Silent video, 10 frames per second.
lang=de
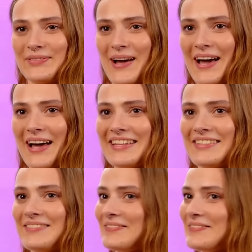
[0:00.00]

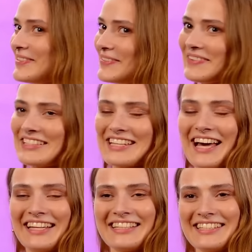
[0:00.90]
an irgendwas
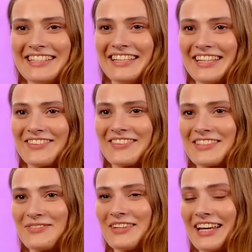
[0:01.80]
an sich, was
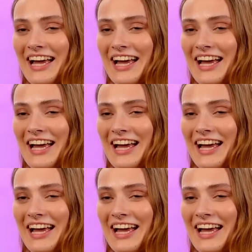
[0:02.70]
mich